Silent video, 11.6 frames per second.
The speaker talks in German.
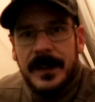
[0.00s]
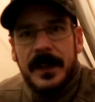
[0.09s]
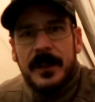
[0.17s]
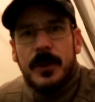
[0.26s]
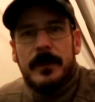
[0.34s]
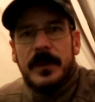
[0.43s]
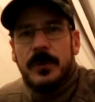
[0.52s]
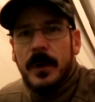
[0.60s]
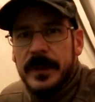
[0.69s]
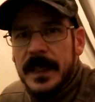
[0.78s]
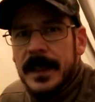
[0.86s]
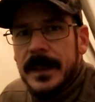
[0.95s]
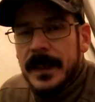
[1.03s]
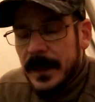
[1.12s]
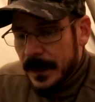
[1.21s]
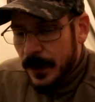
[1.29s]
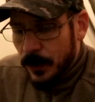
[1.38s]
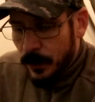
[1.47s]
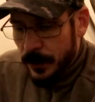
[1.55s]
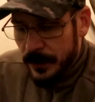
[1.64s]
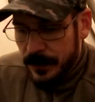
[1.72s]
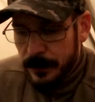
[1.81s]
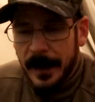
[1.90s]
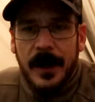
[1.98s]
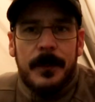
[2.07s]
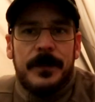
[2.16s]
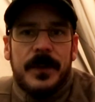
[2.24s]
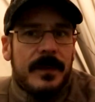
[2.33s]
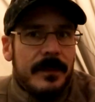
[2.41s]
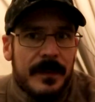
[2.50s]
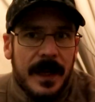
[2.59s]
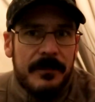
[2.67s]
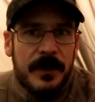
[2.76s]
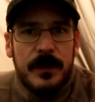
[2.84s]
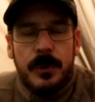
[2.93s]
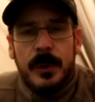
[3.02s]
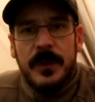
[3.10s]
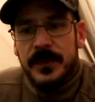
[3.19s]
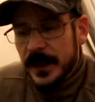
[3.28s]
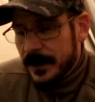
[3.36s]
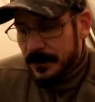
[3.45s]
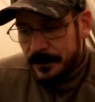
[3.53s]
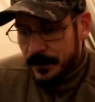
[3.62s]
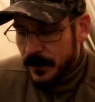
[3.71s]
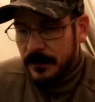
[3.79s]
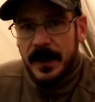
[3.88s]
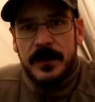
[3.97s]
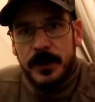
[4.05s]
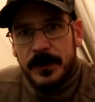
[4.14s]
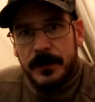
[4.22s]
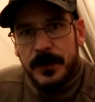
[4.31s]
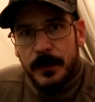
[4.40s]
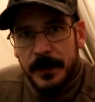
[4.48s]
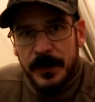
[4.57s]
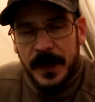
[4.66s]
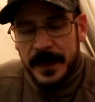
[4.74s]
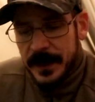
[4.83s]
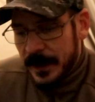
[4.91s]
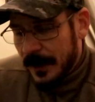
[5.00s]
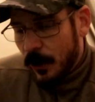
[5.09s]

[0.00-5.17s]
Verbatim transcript: danke nochmal Torvi und überhaupt einfach ein cooles Ding. Weil ich heute sowieso mit dem Drangia